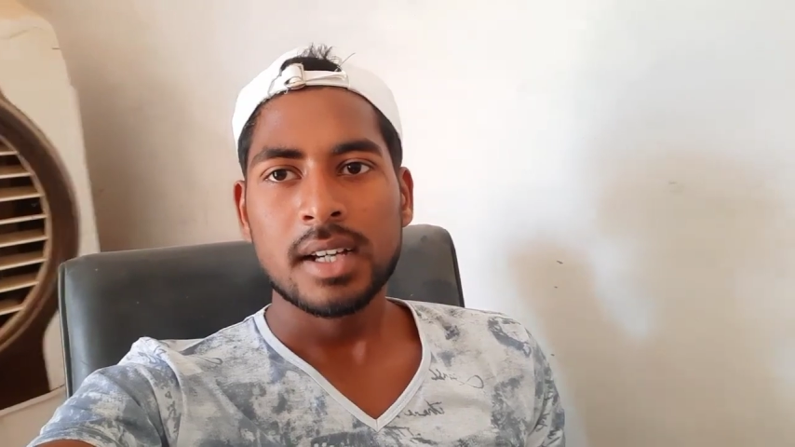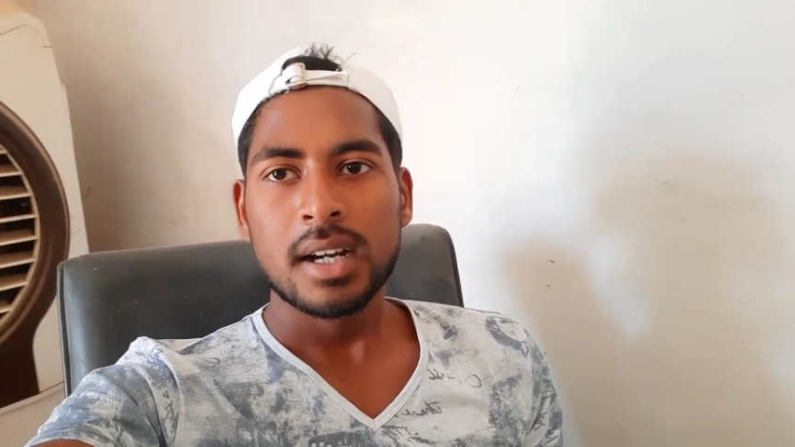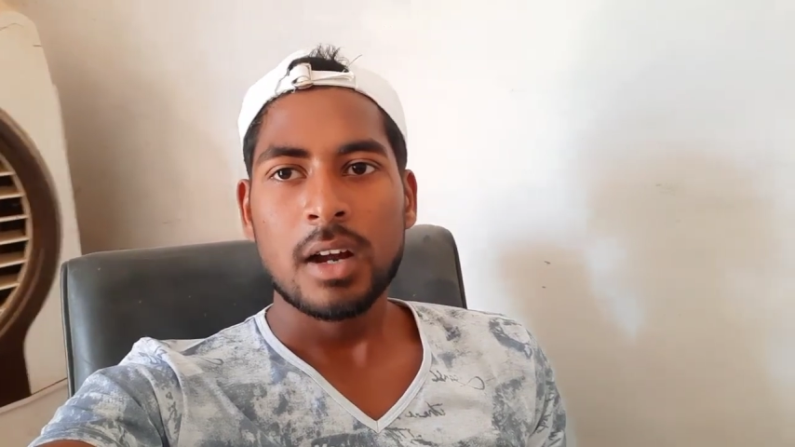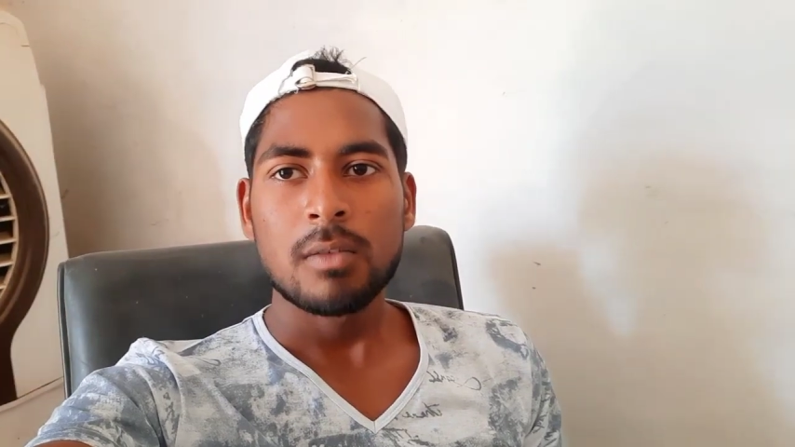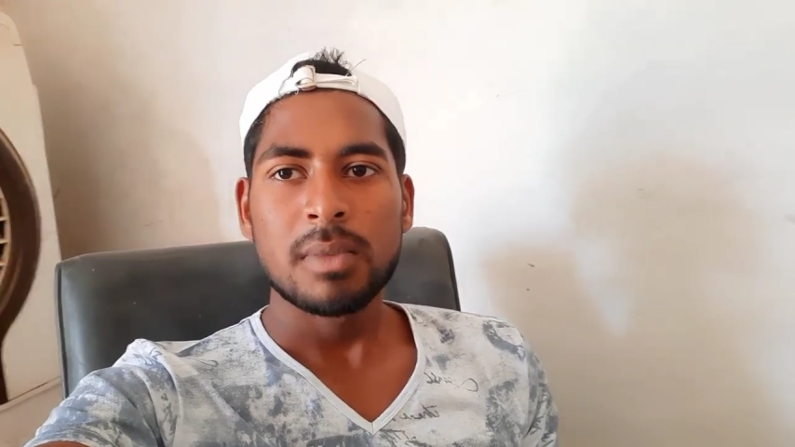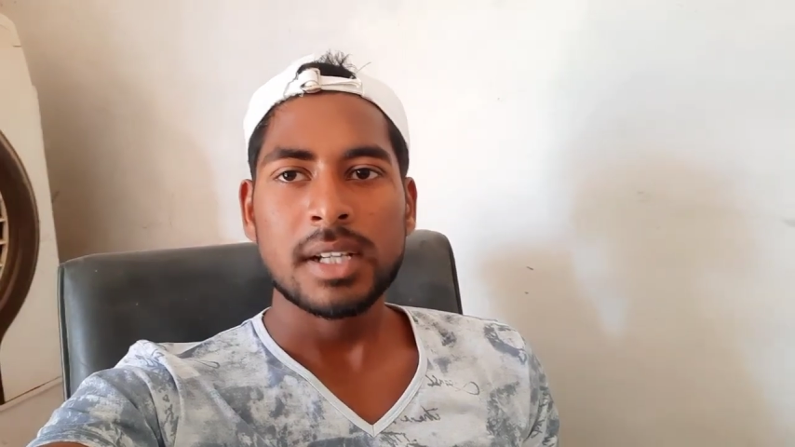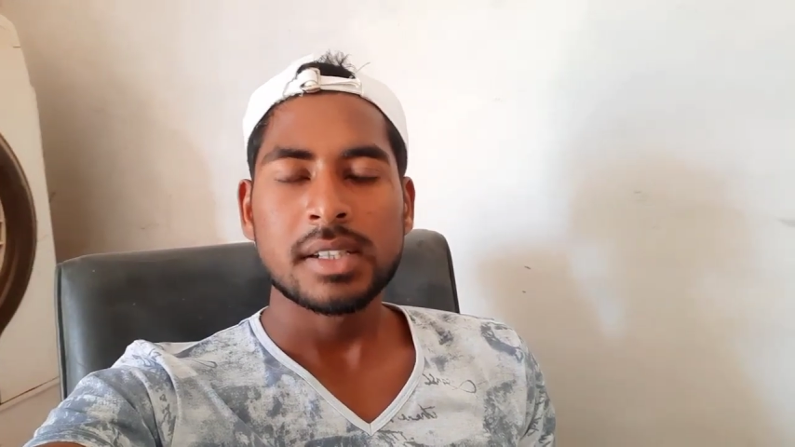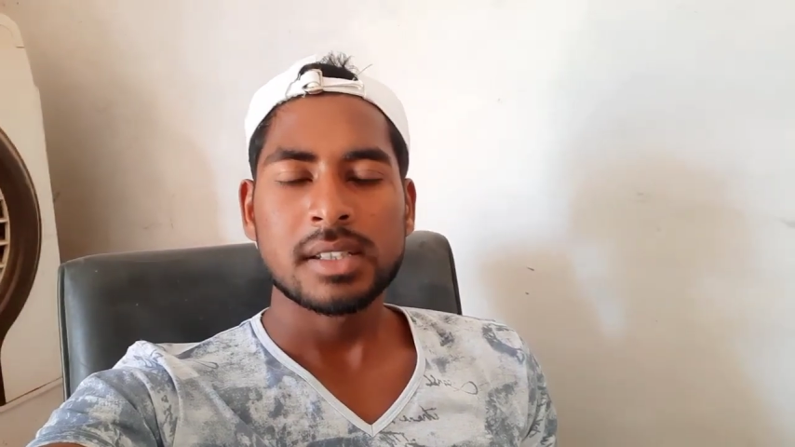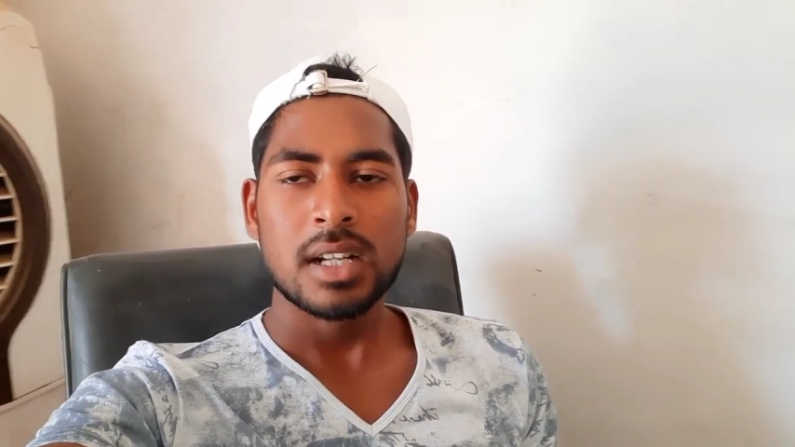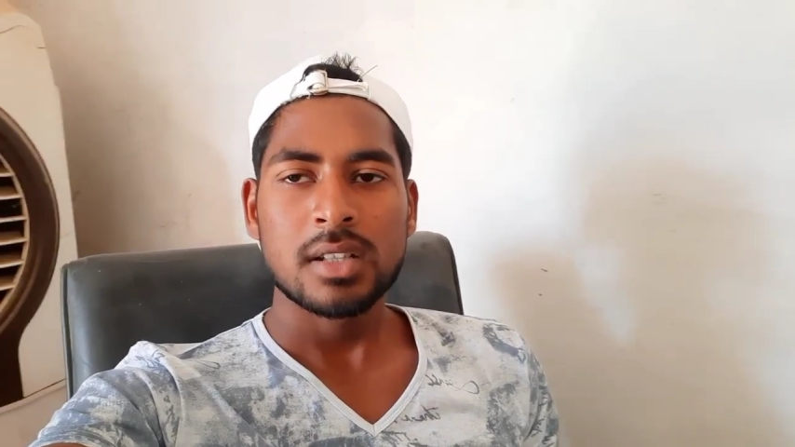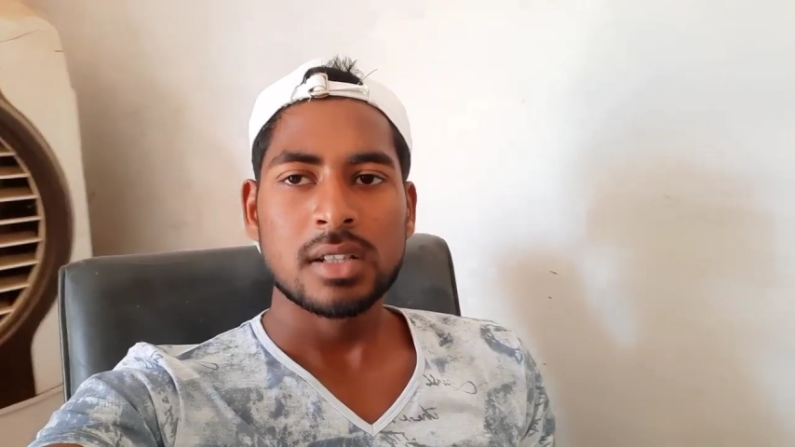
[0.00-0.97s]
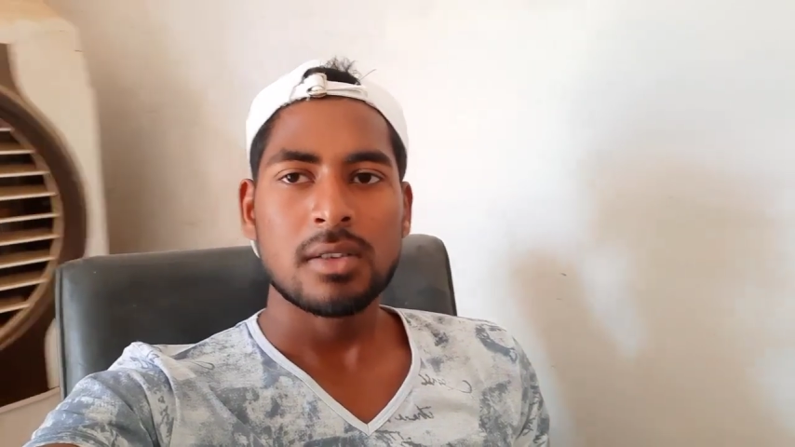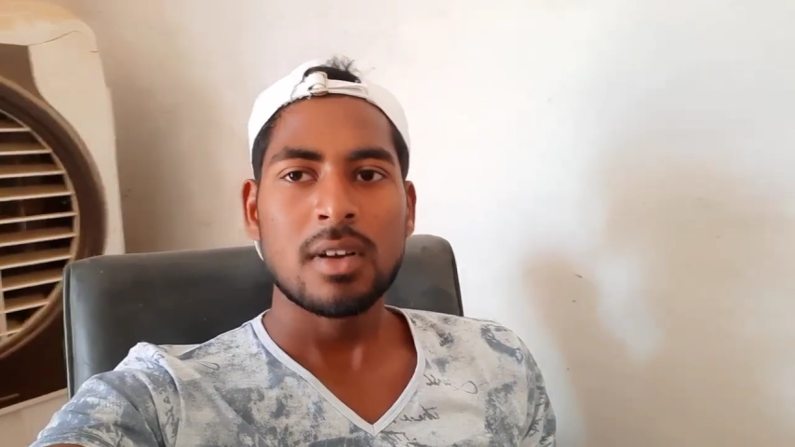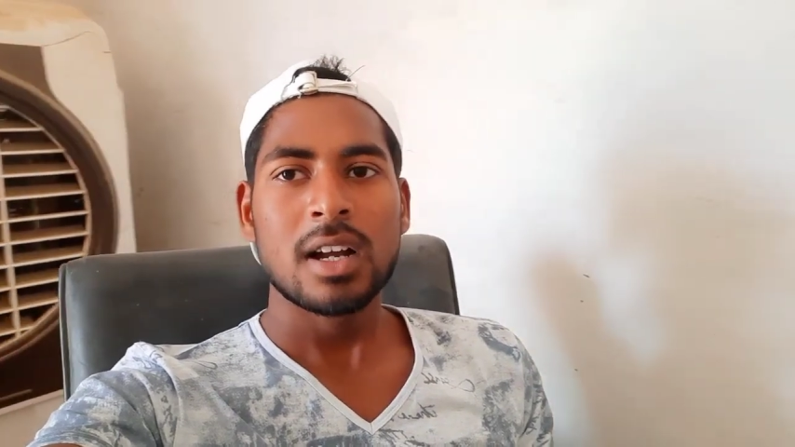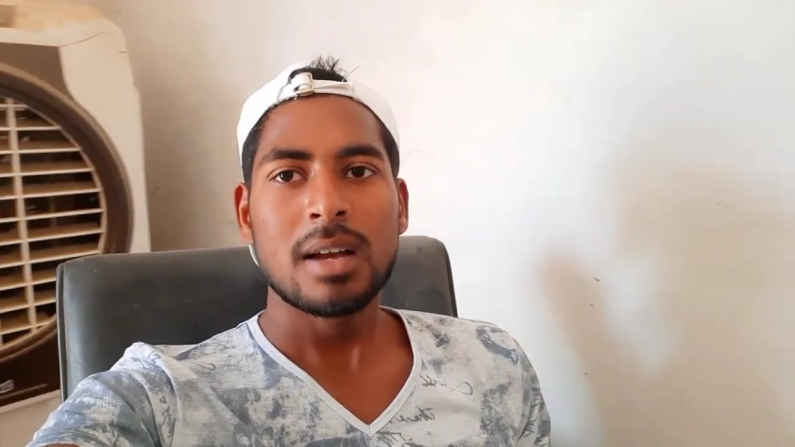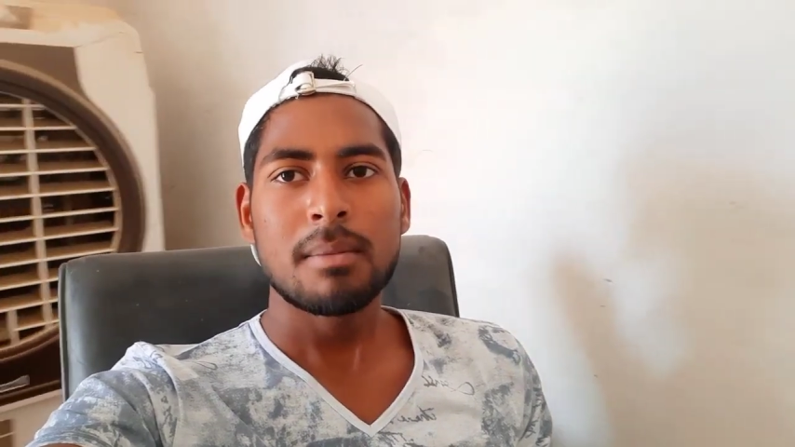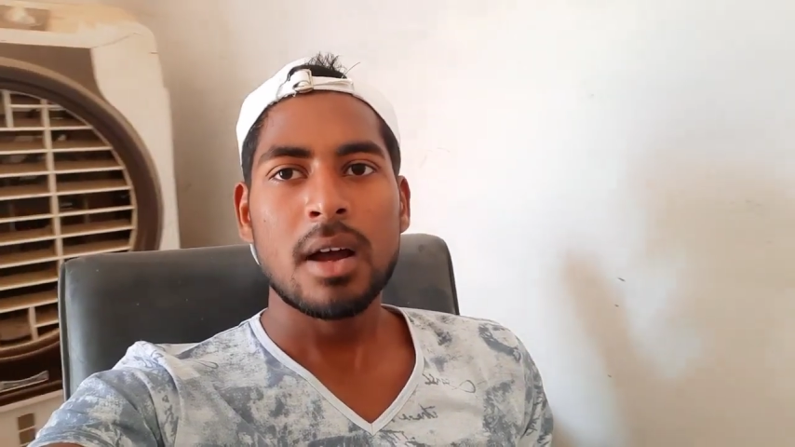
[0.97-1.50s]
जाए गाँव में किस तरह से
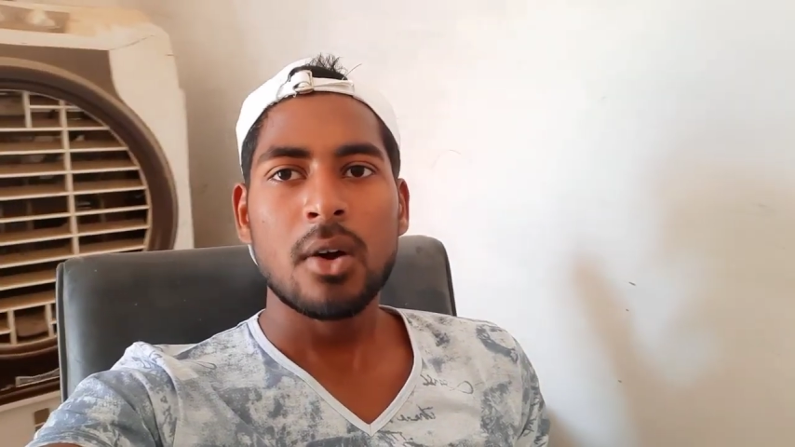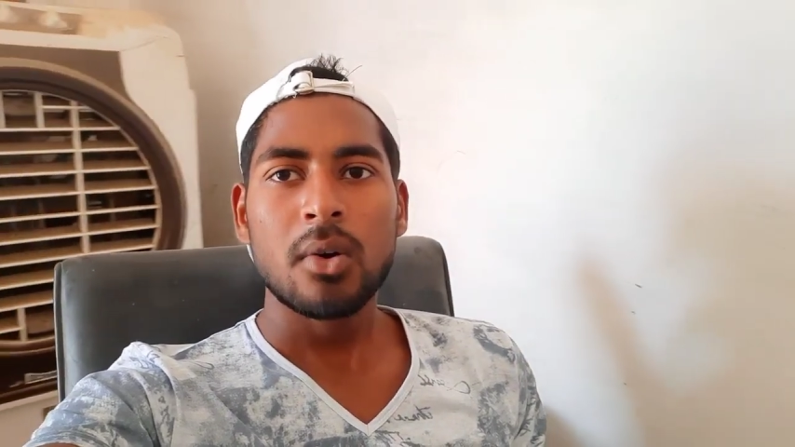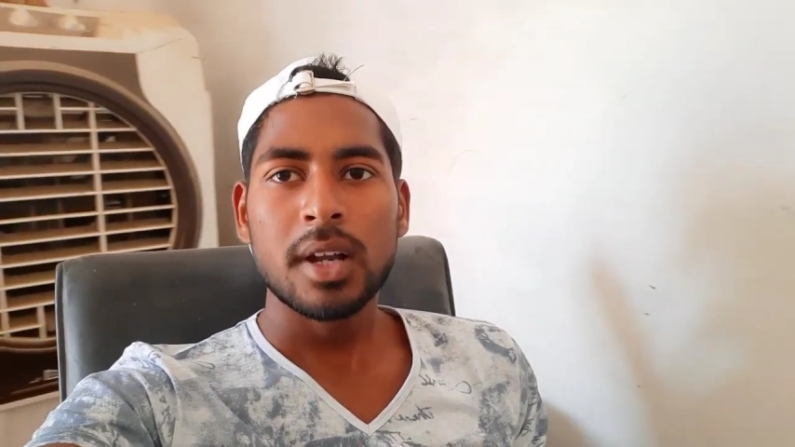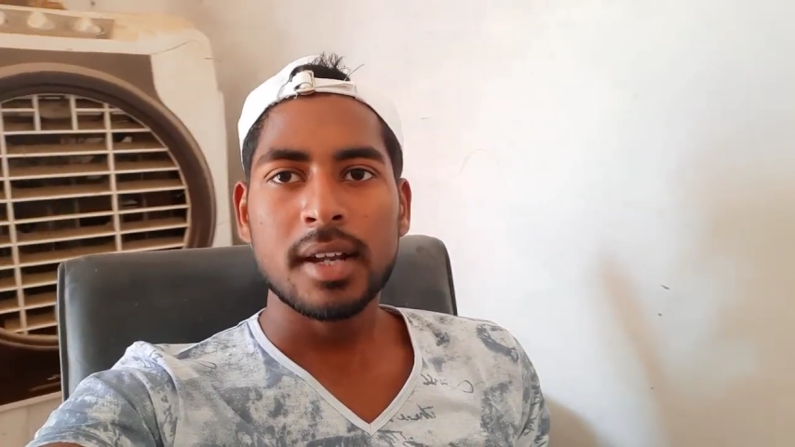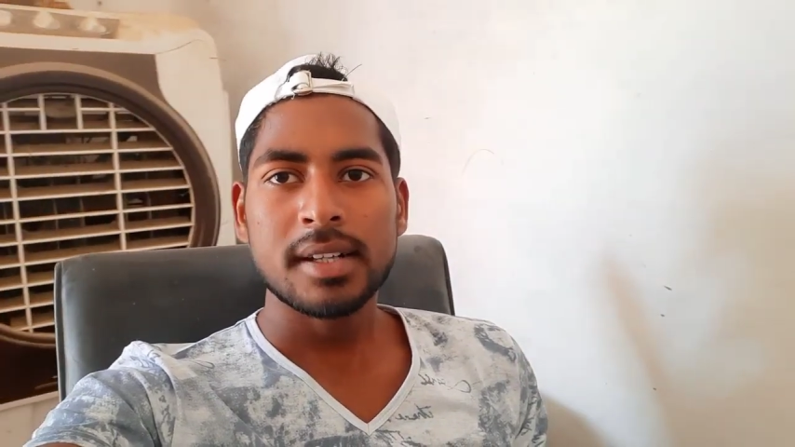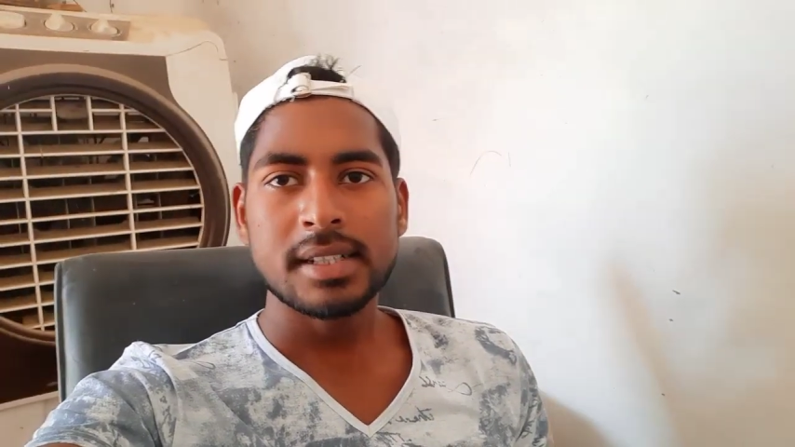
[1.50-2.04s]
वहाँ का माहौल है